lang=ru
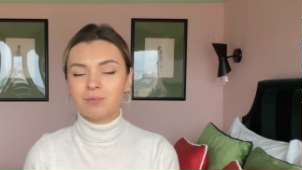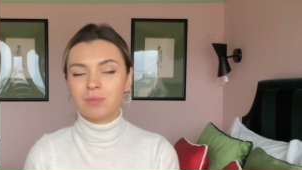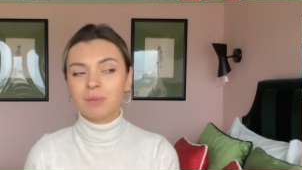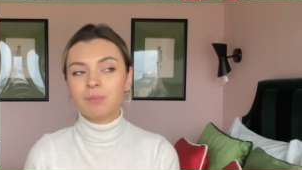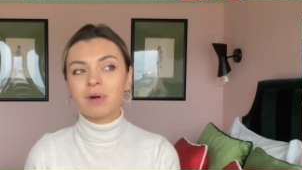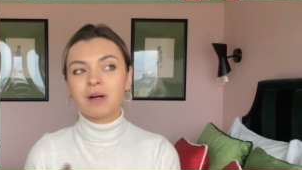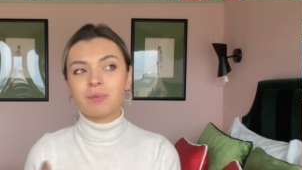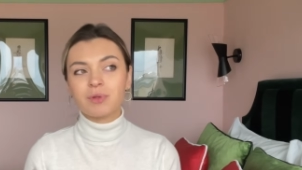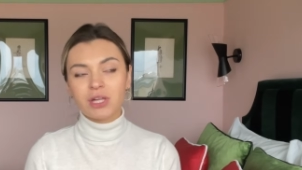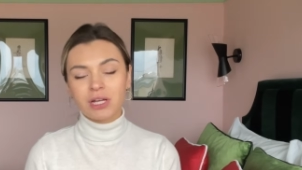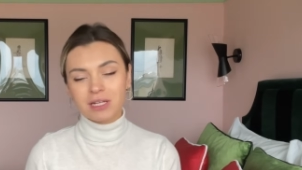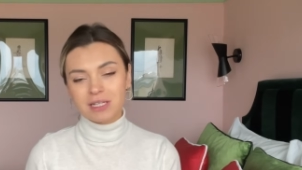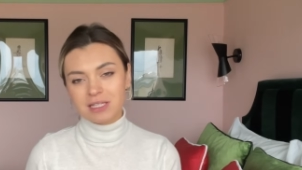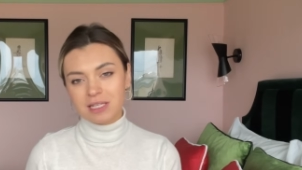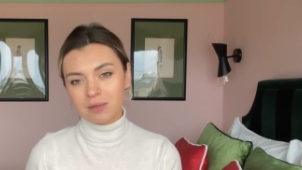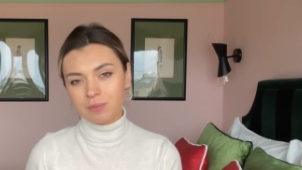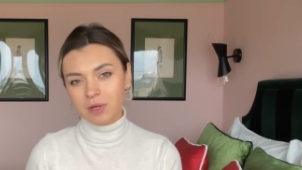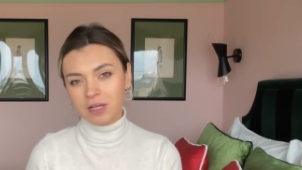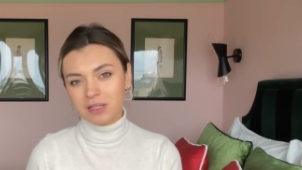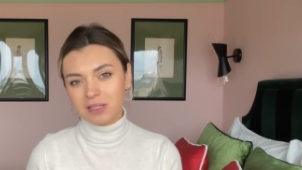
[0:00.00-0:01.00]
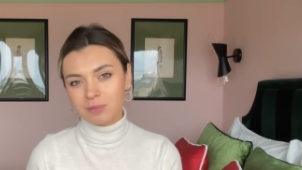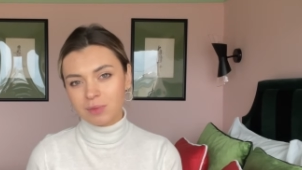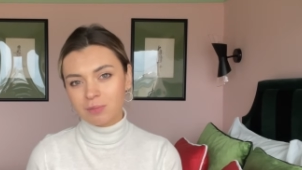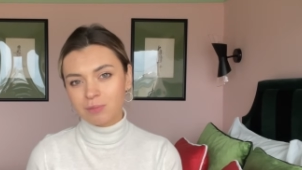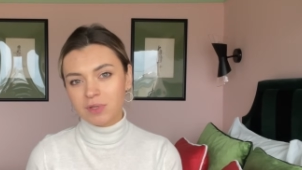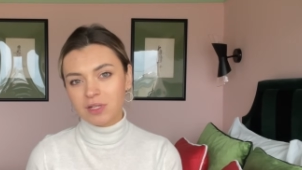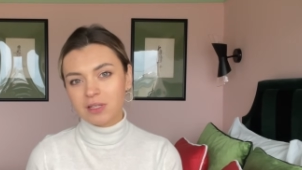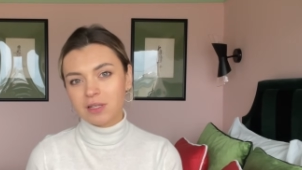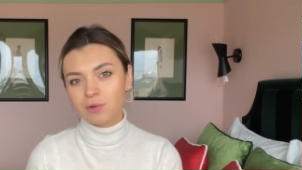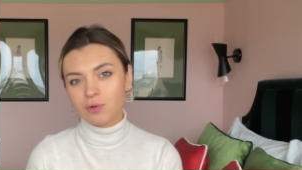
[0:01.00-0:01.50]
Мы пообщались с ребятами, им
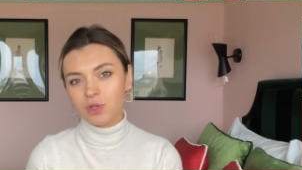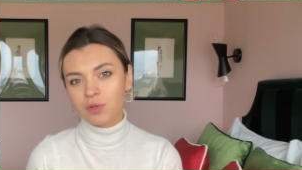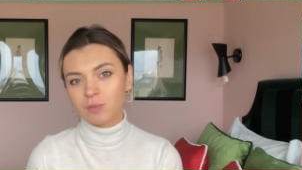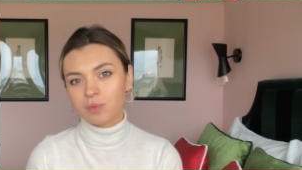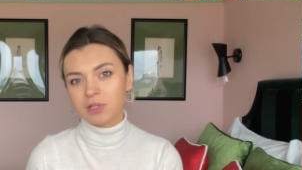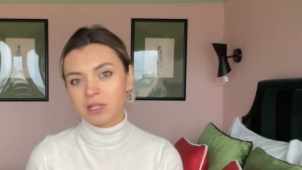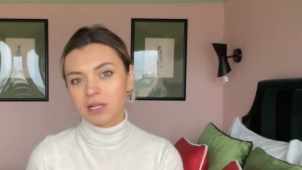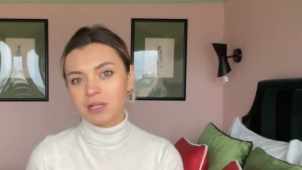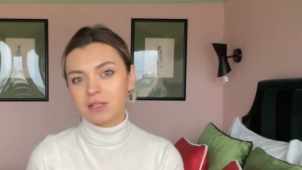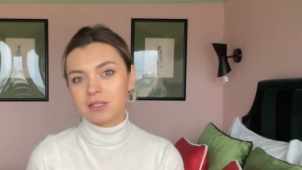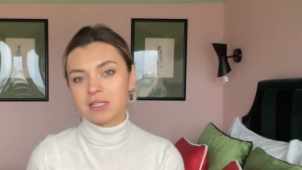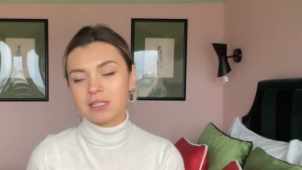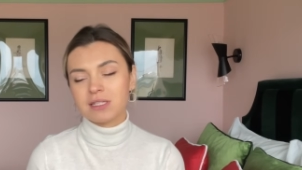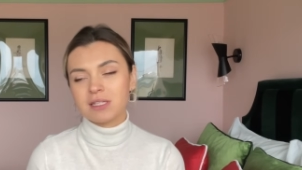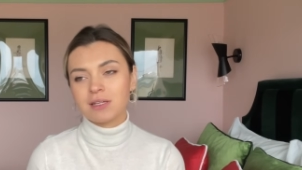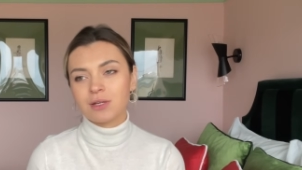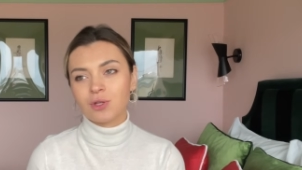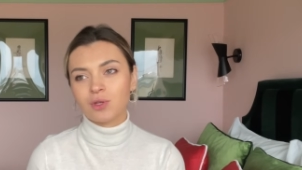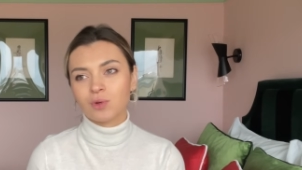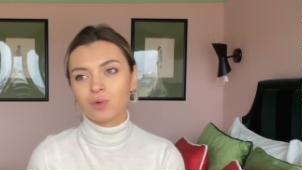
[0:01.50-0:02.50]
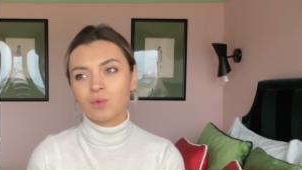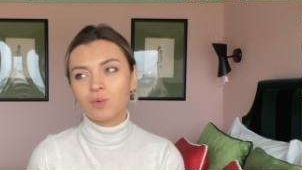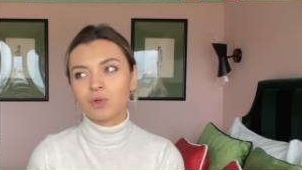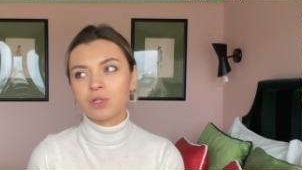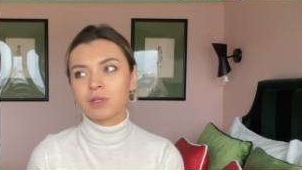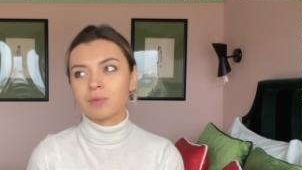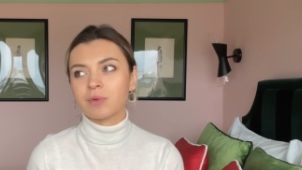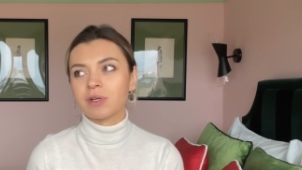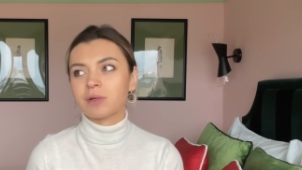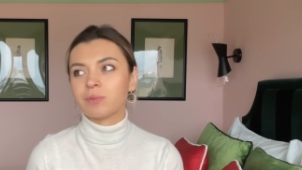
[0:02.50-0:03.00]
тогда очень понравилась идея, что
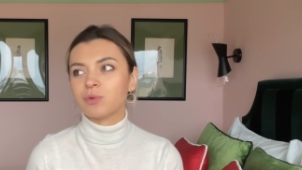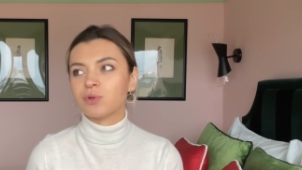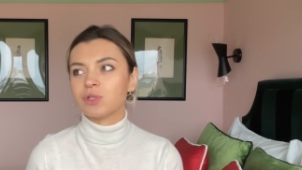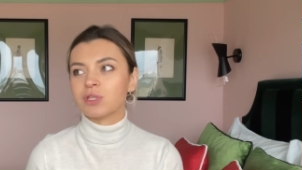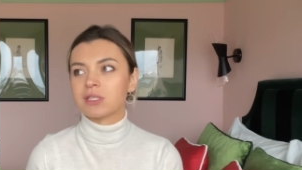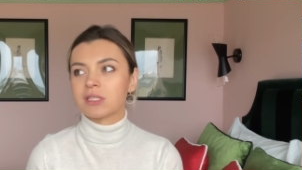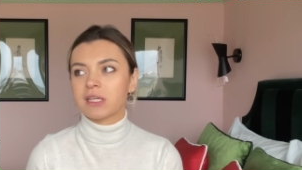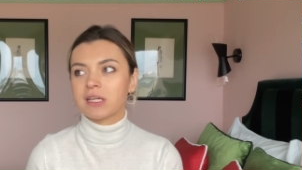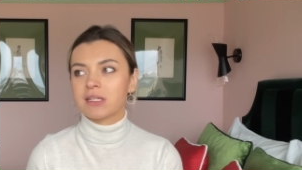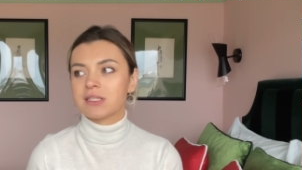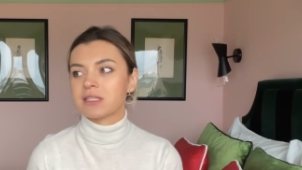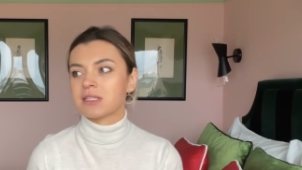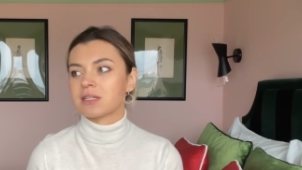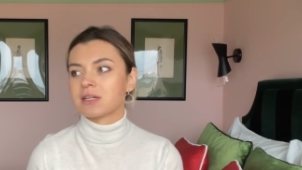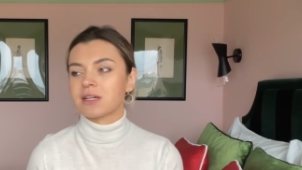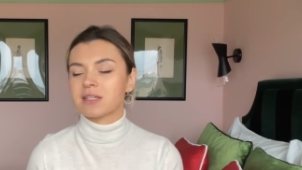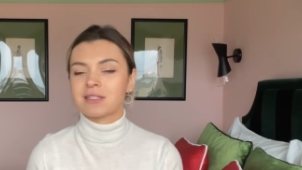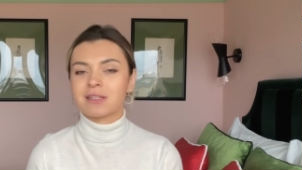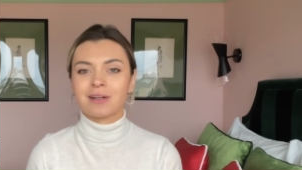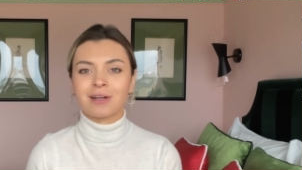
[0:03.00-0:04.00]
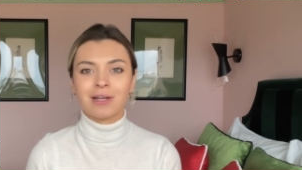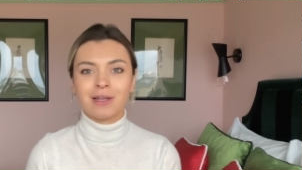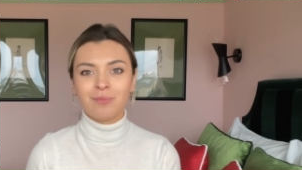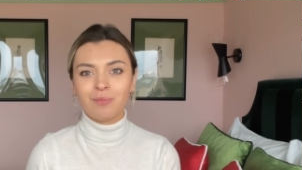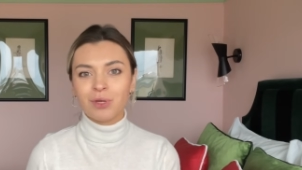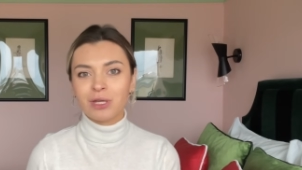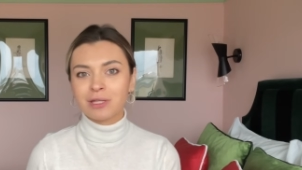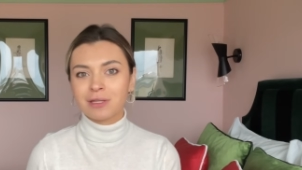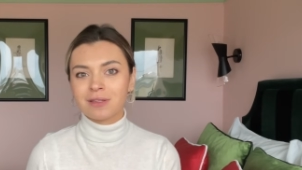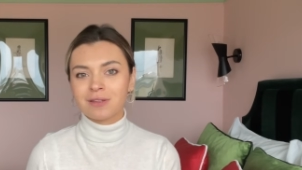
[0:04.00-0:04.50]
кухня моя будет состоять из разных
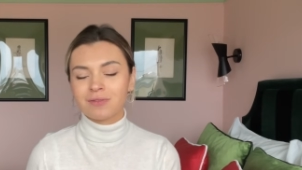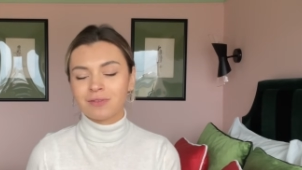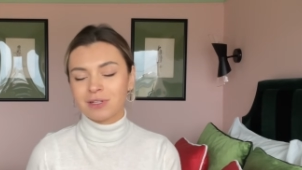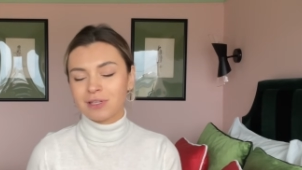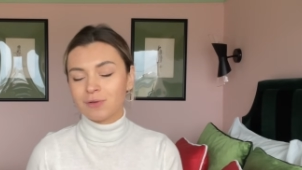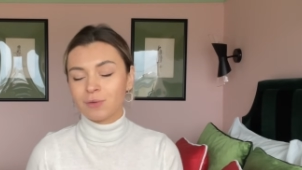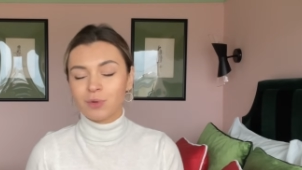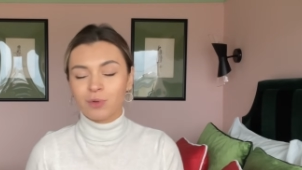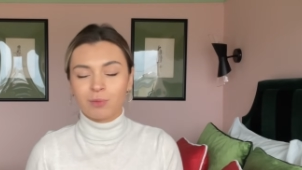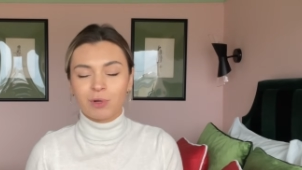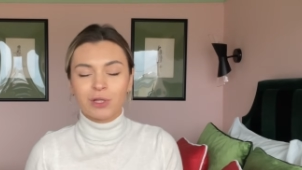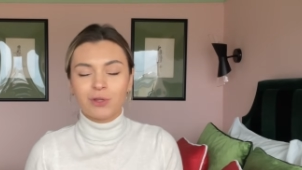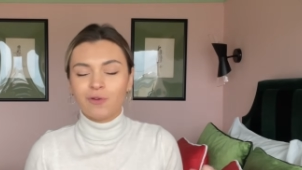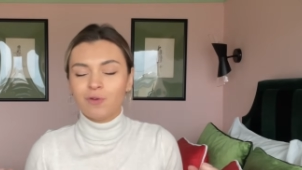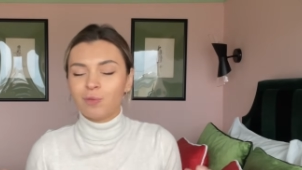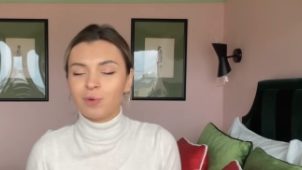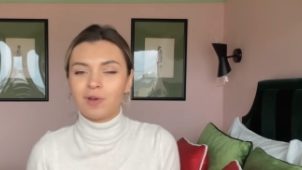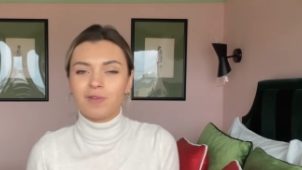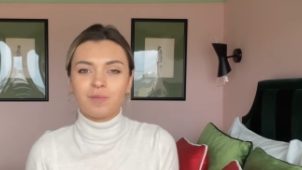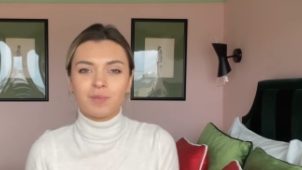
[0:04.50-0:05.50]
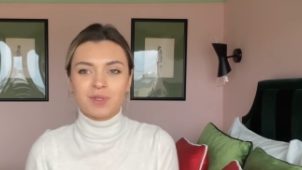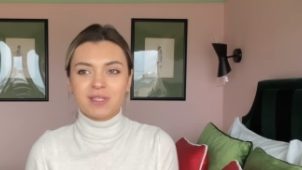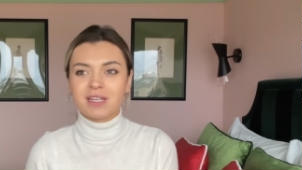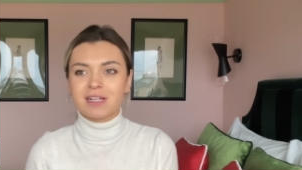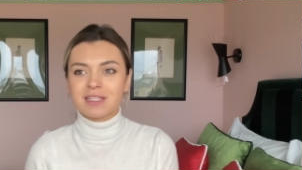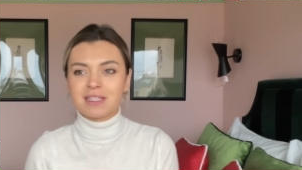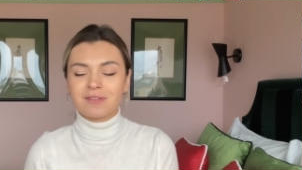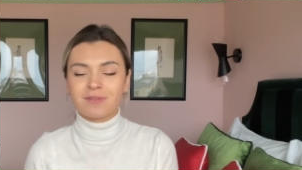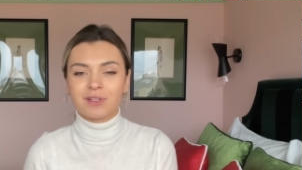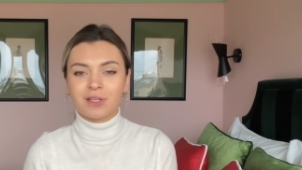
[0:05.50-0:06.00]
элементов. Они, в общем, готовы были
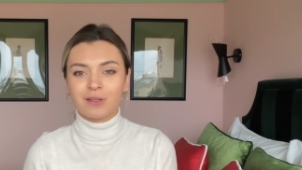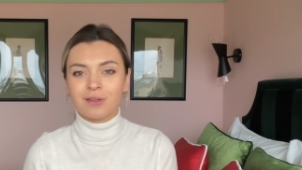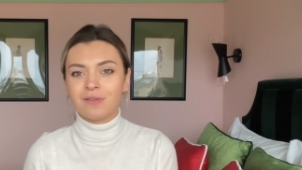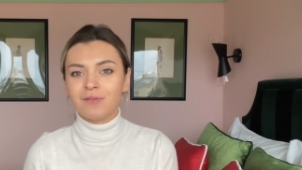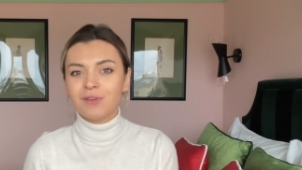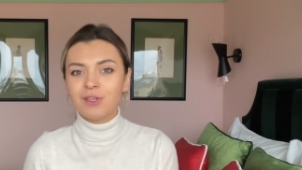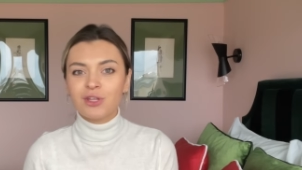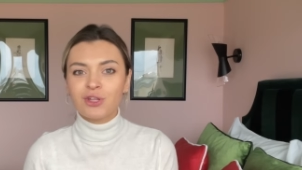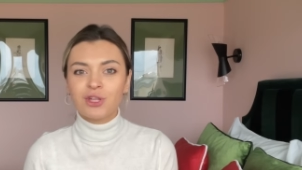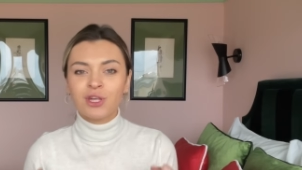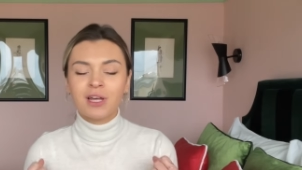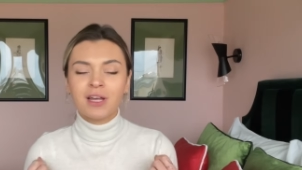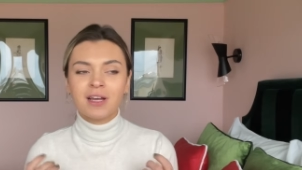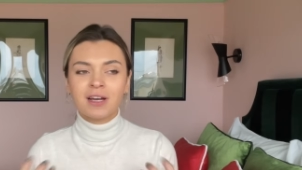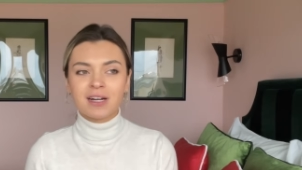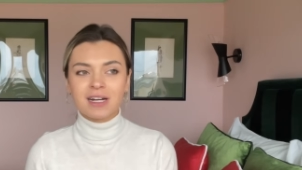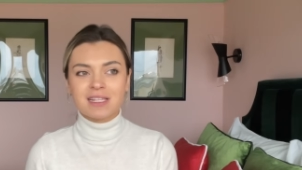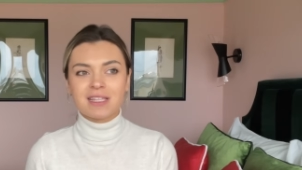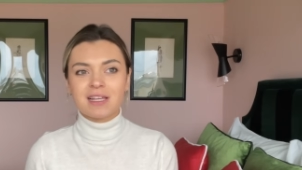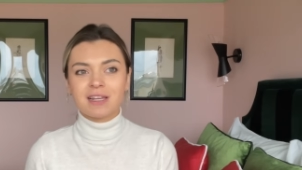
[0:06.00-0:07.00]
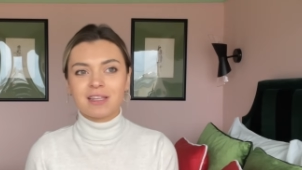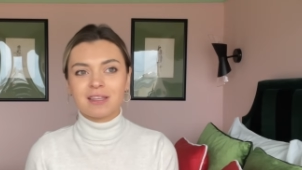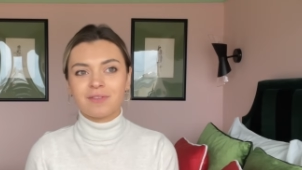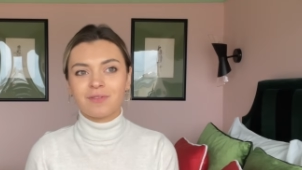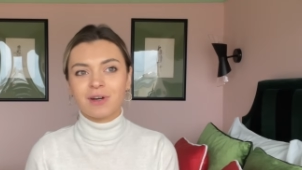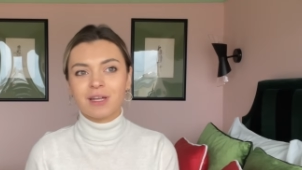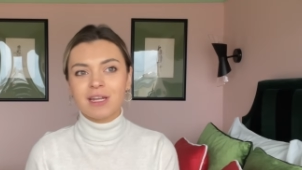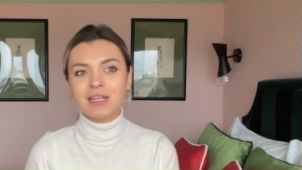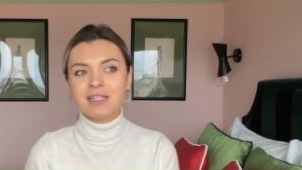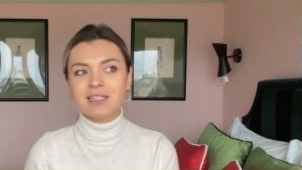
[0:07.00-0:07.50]
вписаться в этот движ, хотели
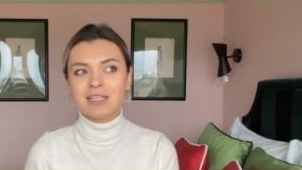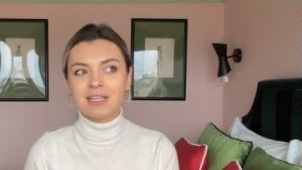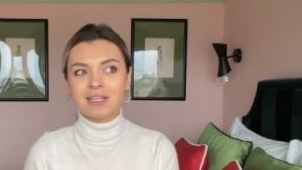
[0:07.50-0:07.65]
творить.